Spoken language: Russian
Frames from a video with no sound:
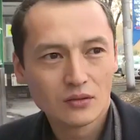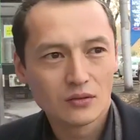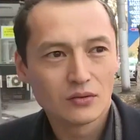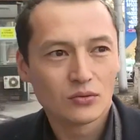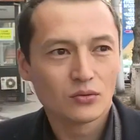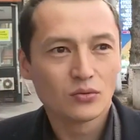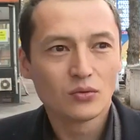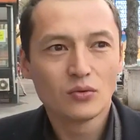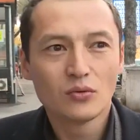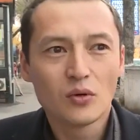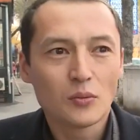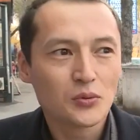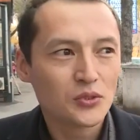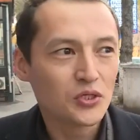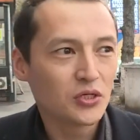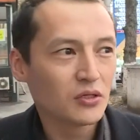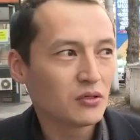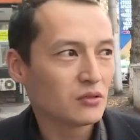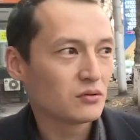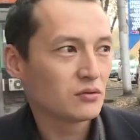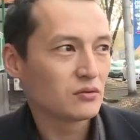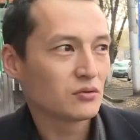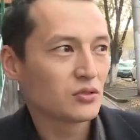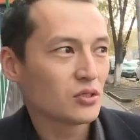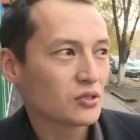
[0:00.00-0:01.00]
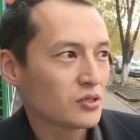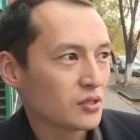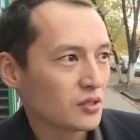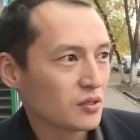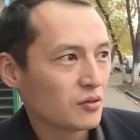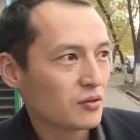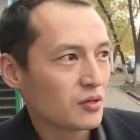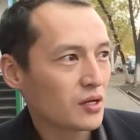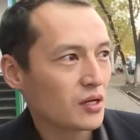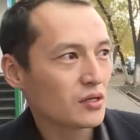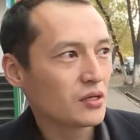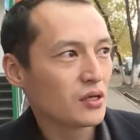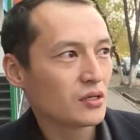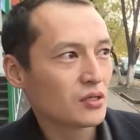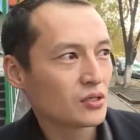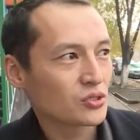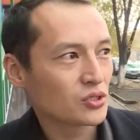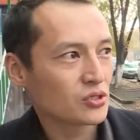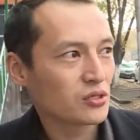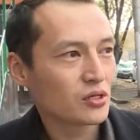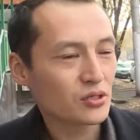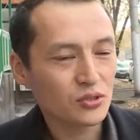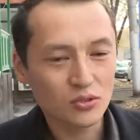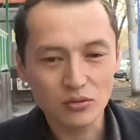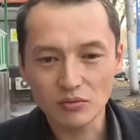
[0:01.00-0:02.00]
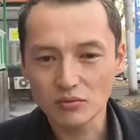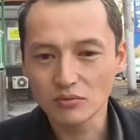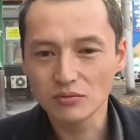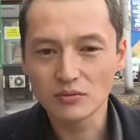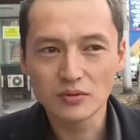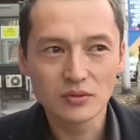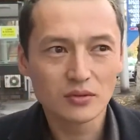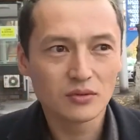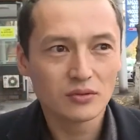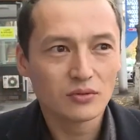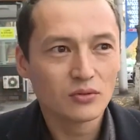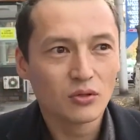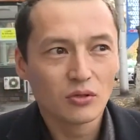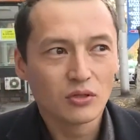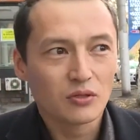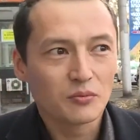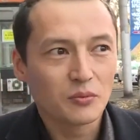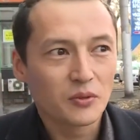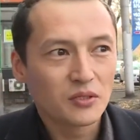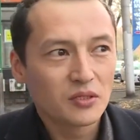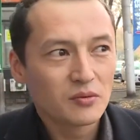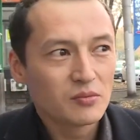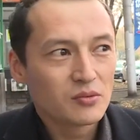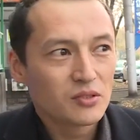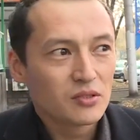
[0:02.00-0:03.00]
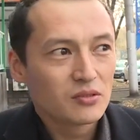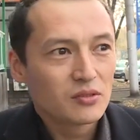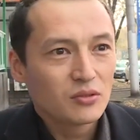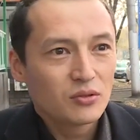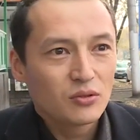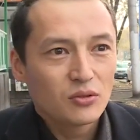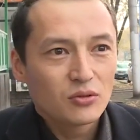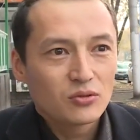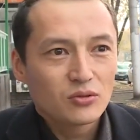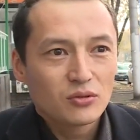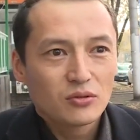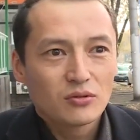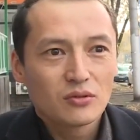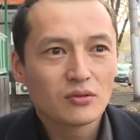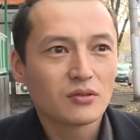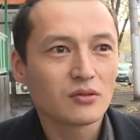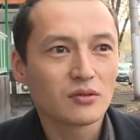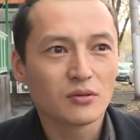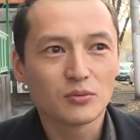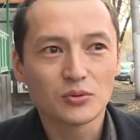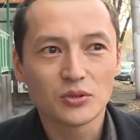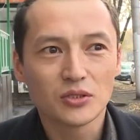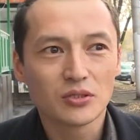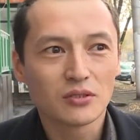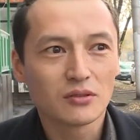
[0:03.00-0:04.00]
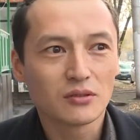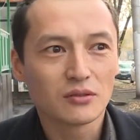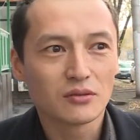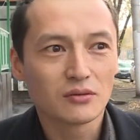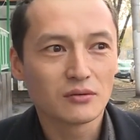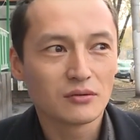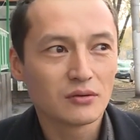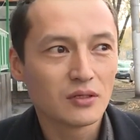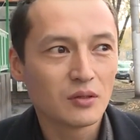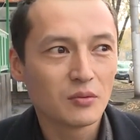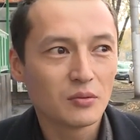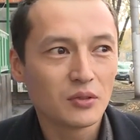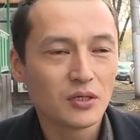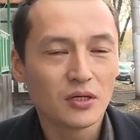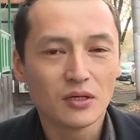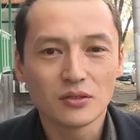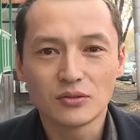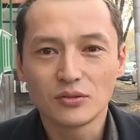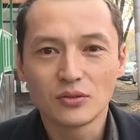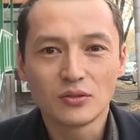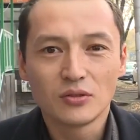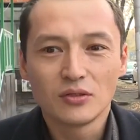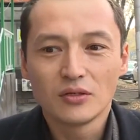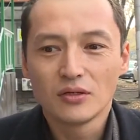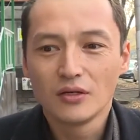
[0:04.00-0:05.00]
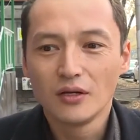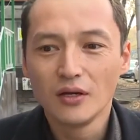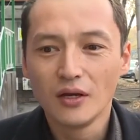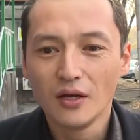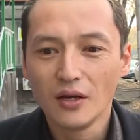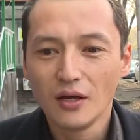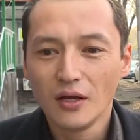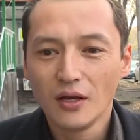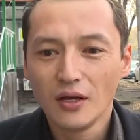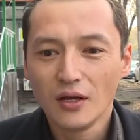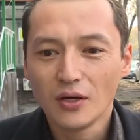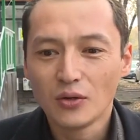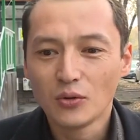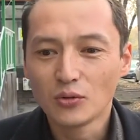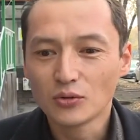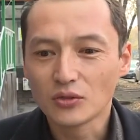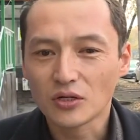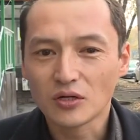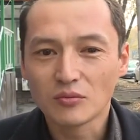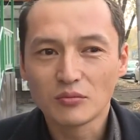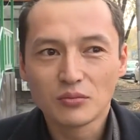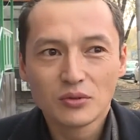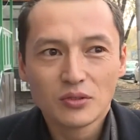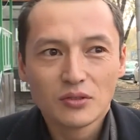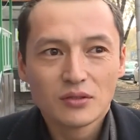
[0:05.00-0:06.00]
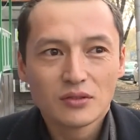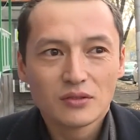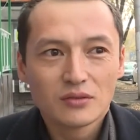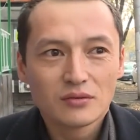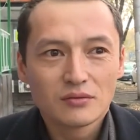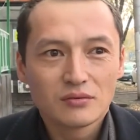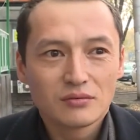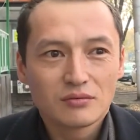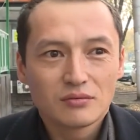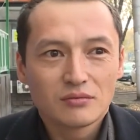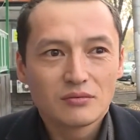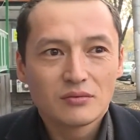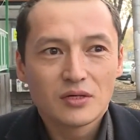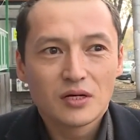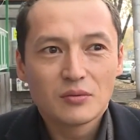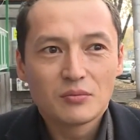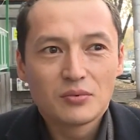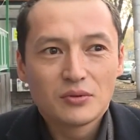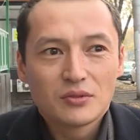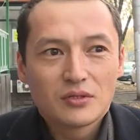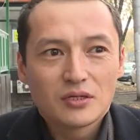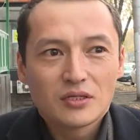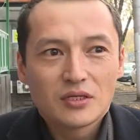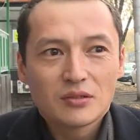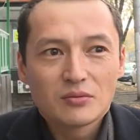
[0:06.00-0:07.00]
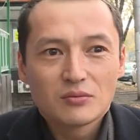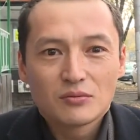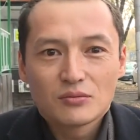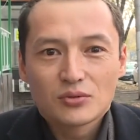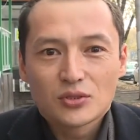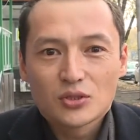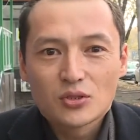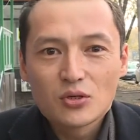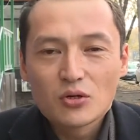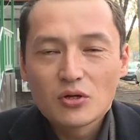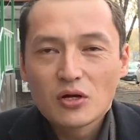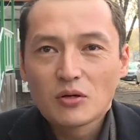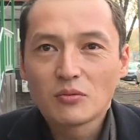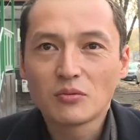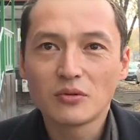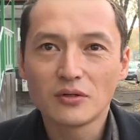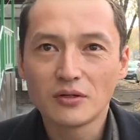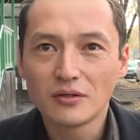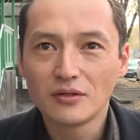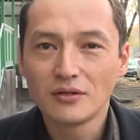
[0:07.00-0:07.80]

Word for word: Ну, вообще, честно говоря, я не ожидал, что блин, доллар поднимется до 300. Это вообще для меня сегодня утром было как бы таким шоком.